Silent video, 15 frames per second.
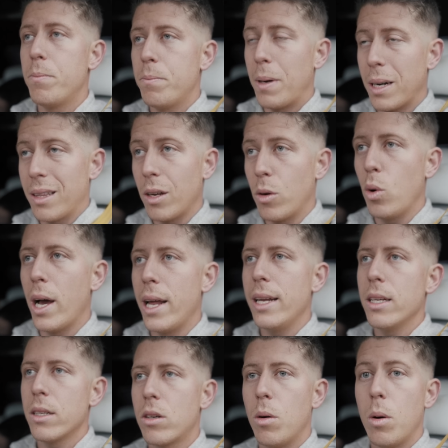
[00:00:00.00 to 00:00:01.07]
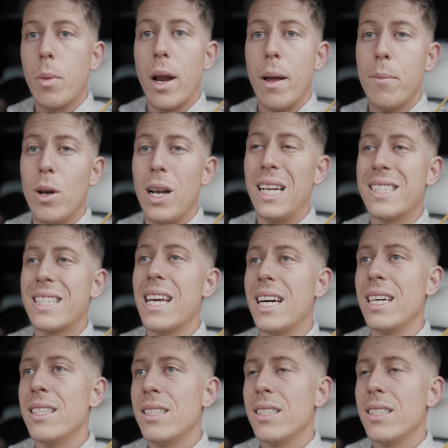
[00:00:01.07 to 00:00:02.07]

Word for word: particulares, como por ejemplo el Altea.